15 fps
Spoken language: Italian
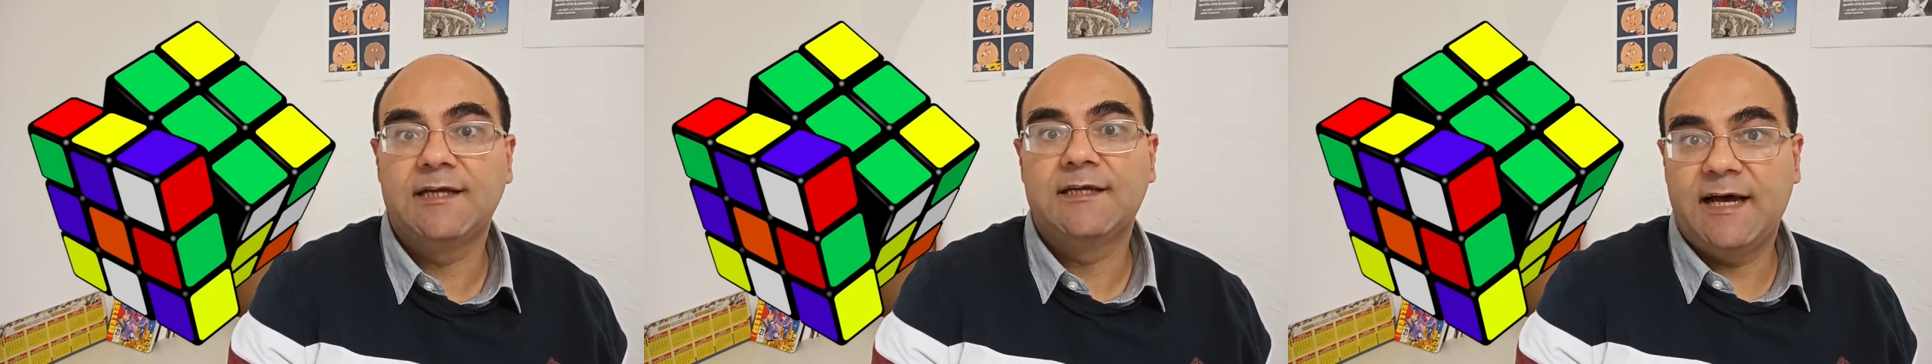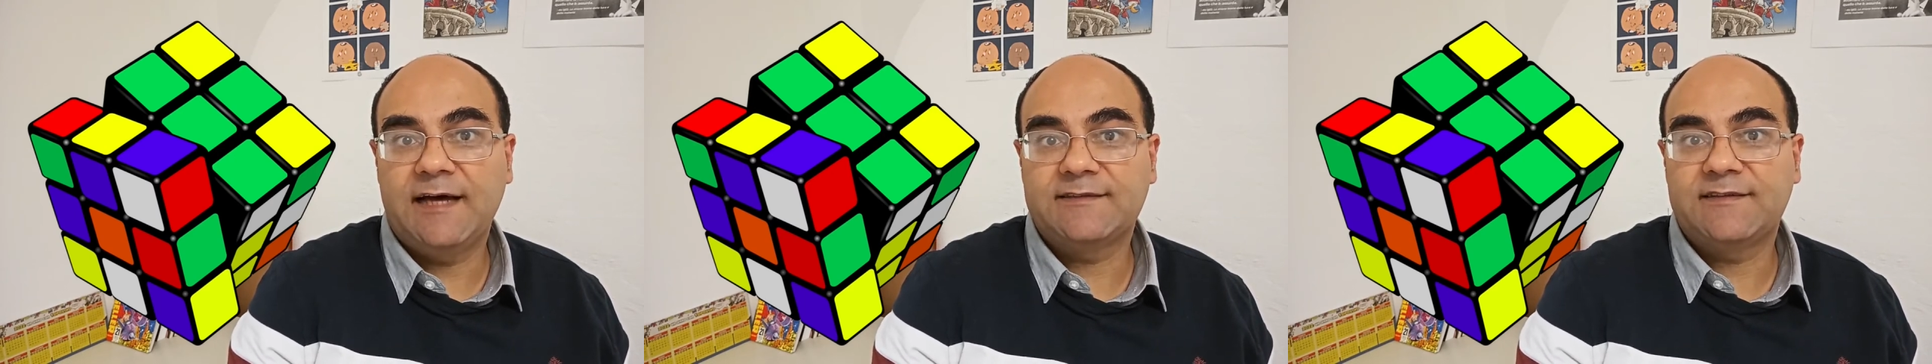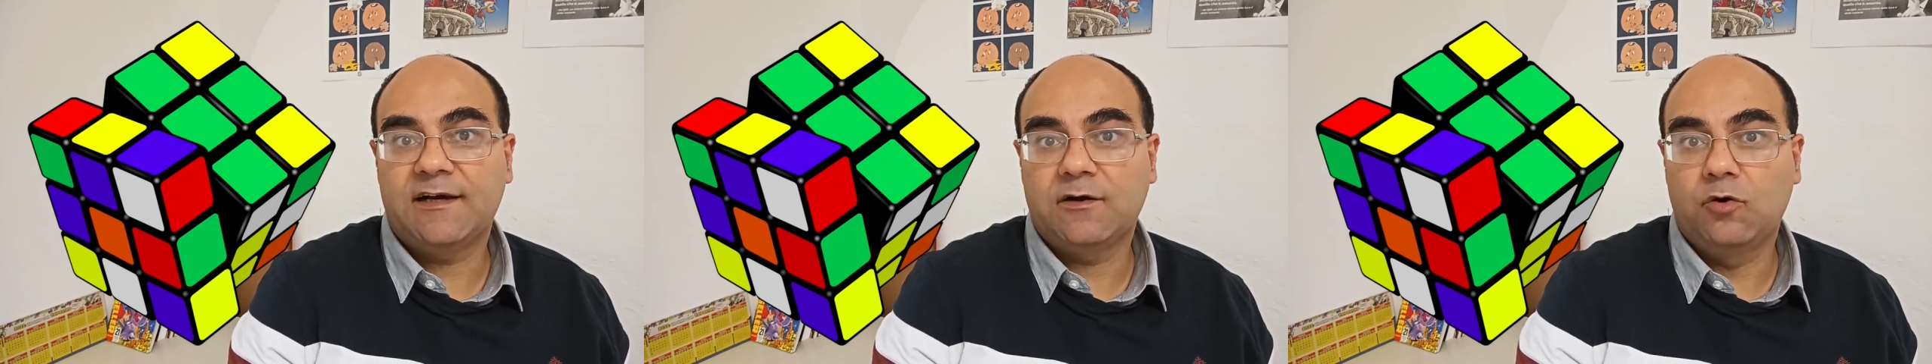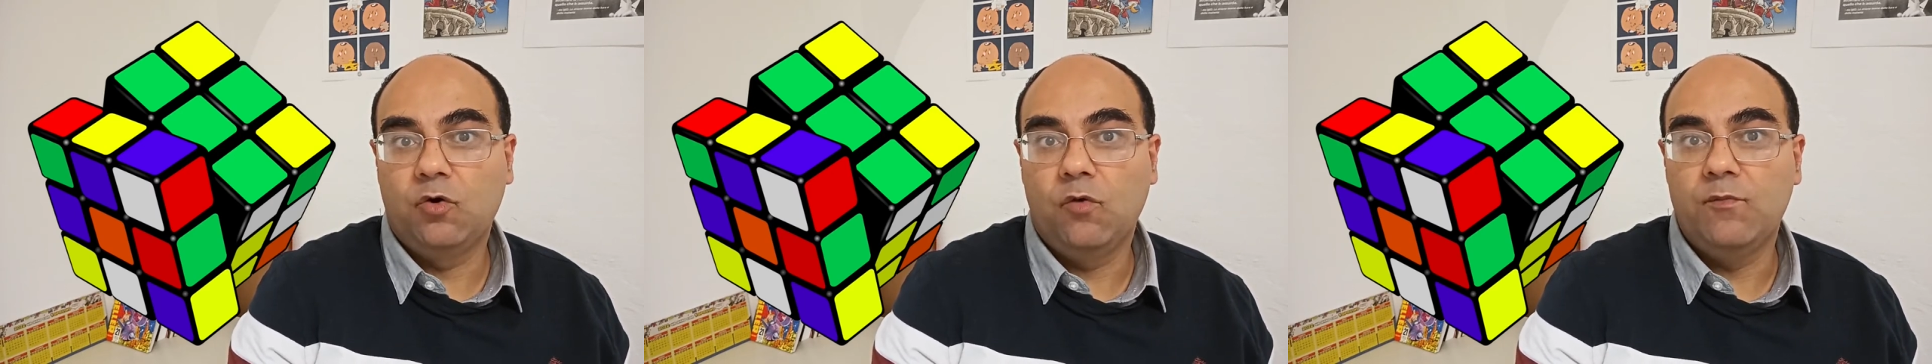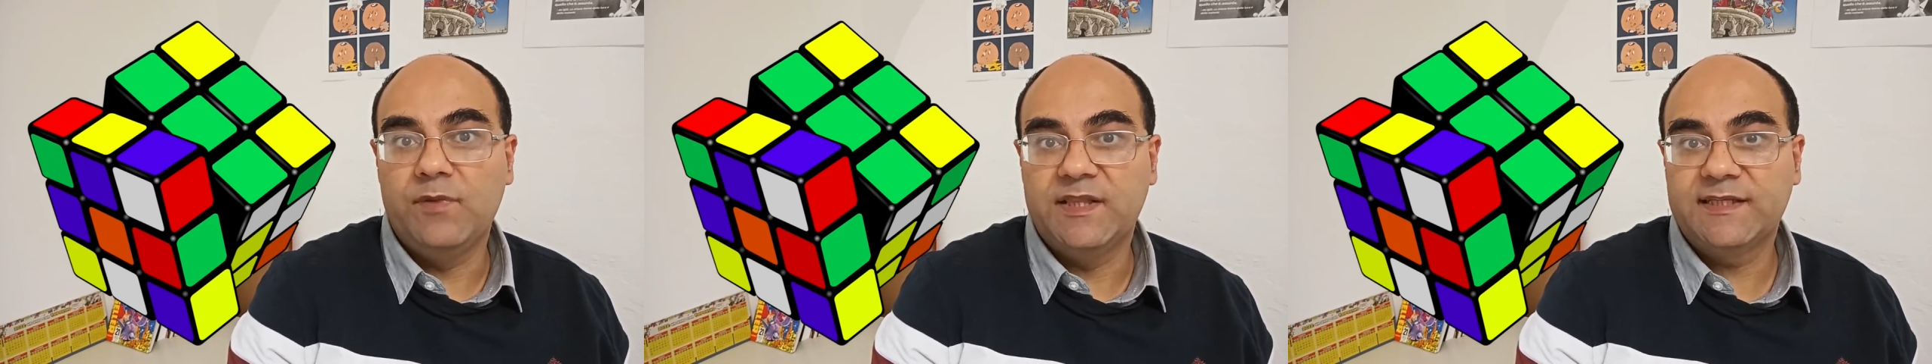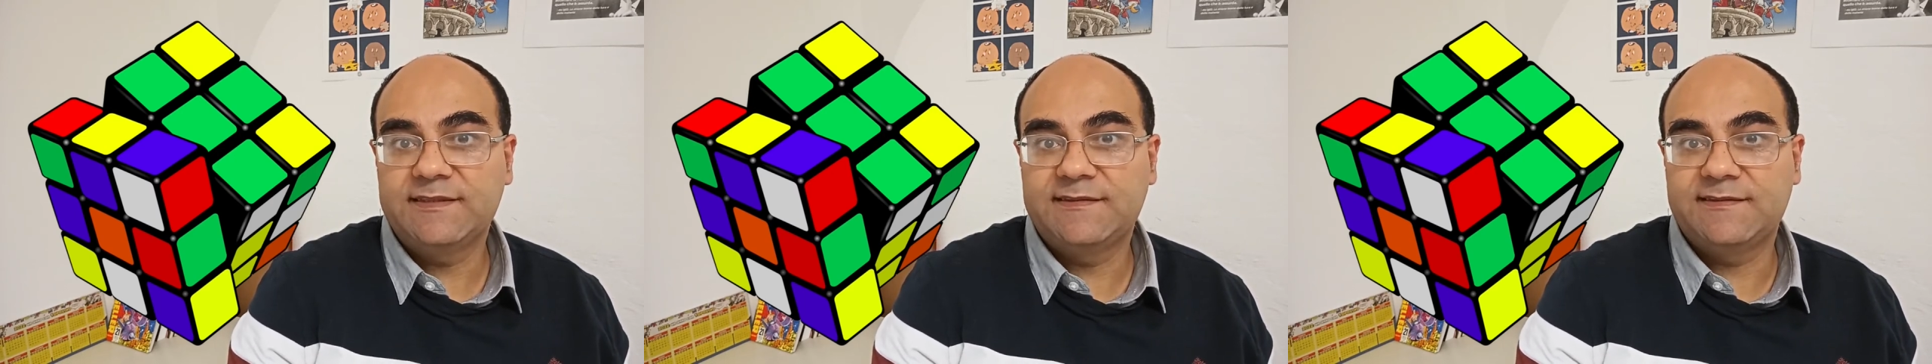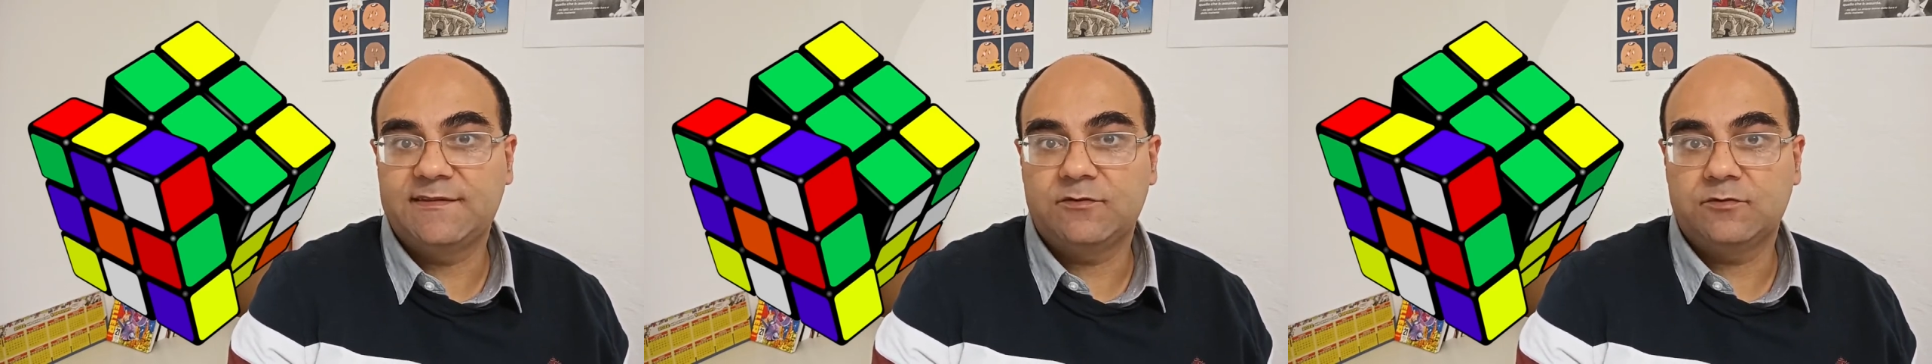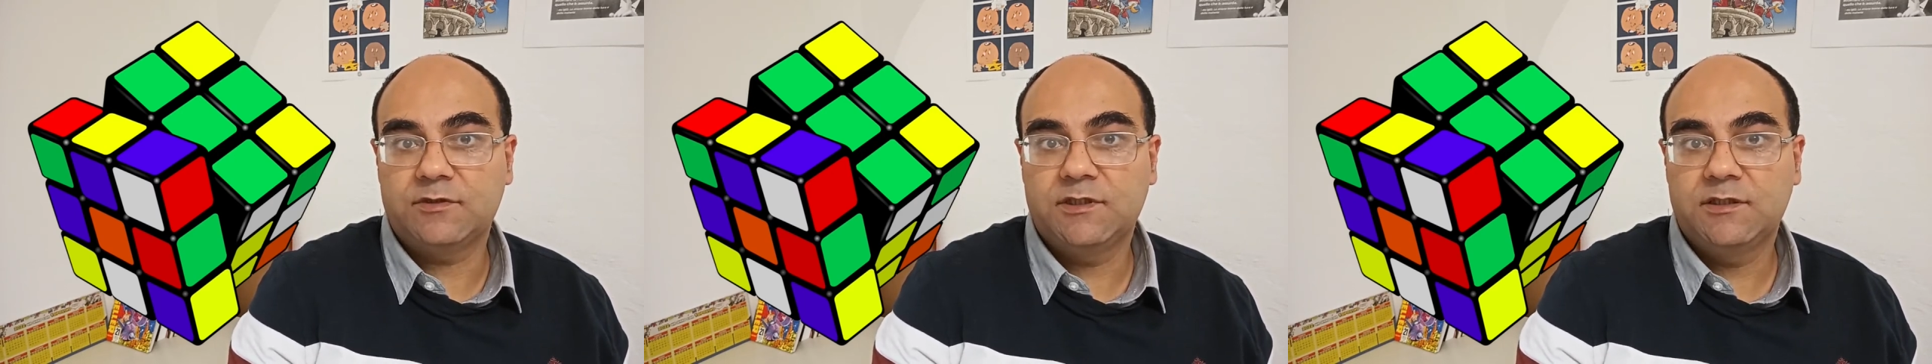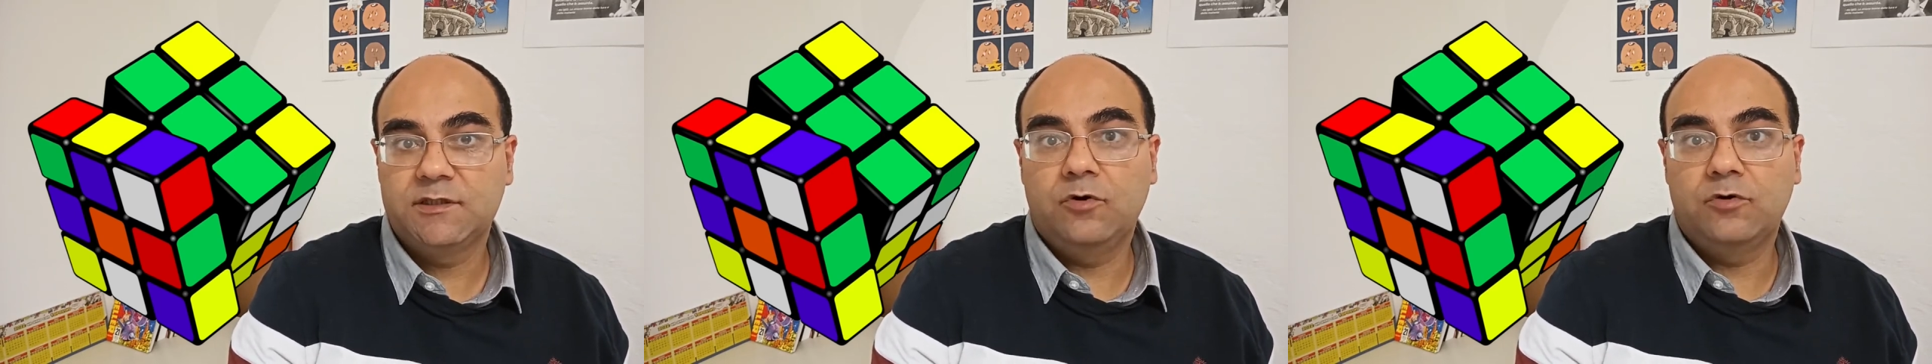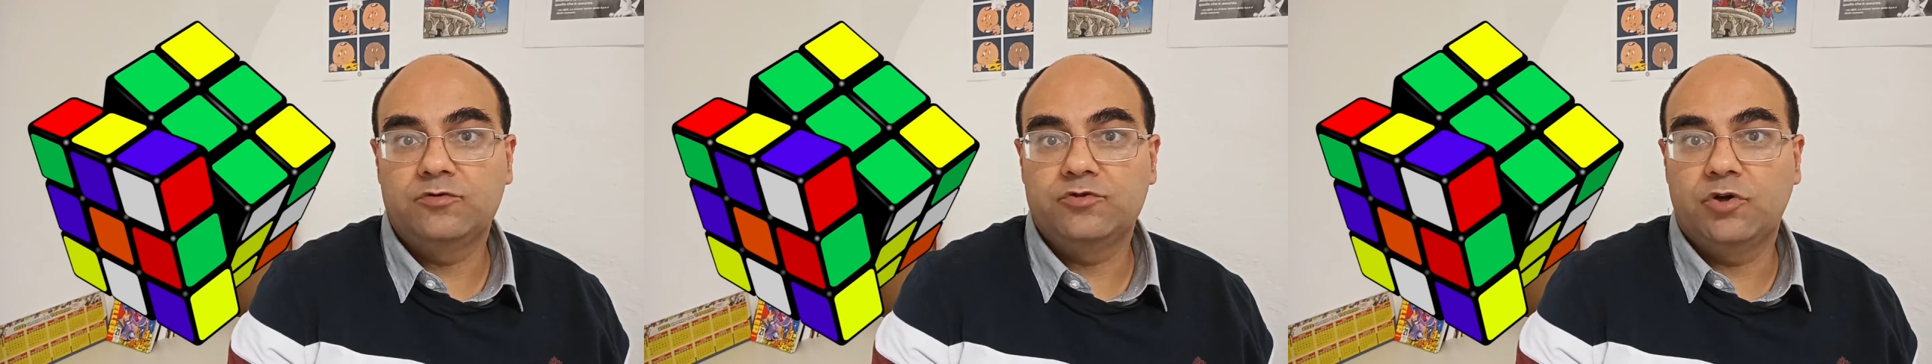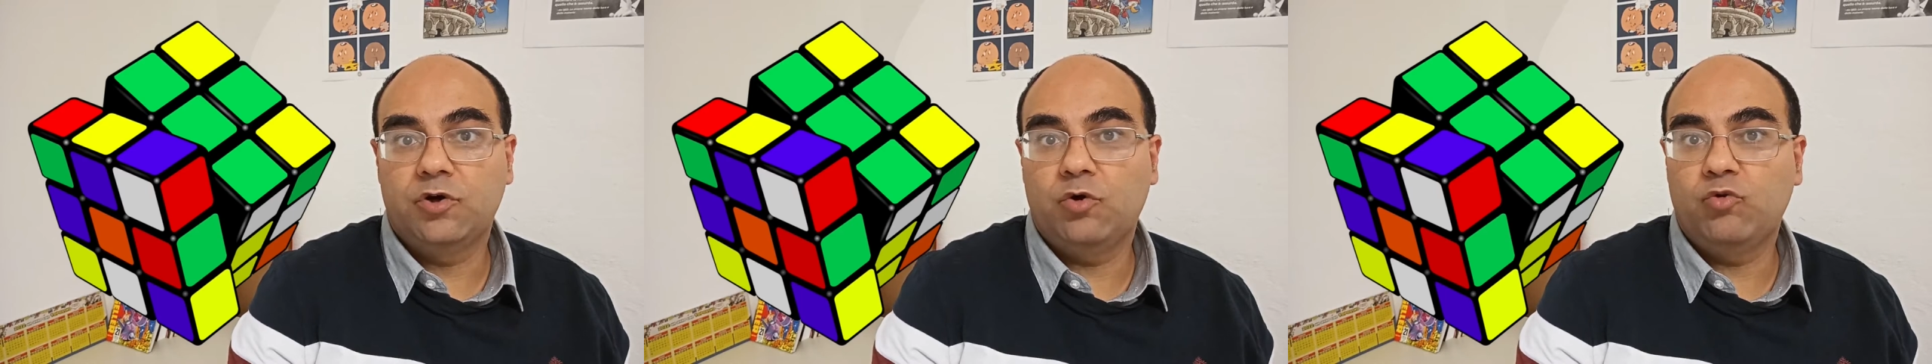data combinazione con